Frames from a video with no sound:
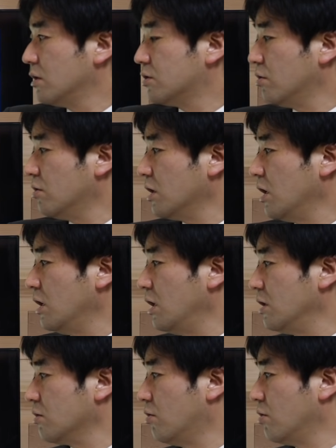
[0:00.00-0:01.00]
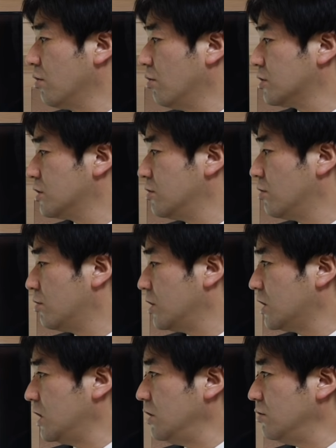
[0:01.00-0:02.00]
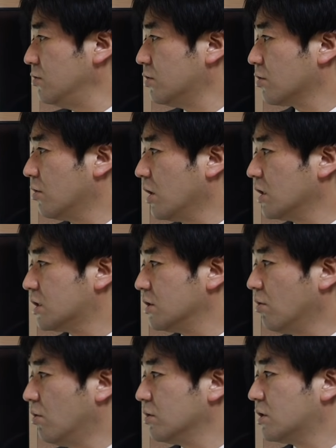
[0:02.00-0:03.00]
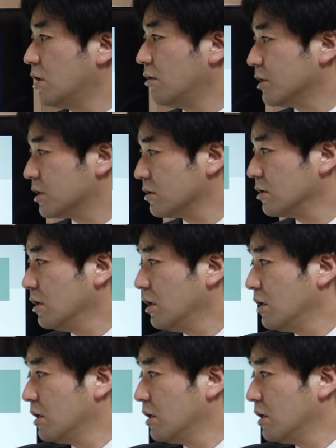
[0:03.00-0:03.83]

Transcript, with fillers: 条件変更に応じるように金融庁が指導をしています。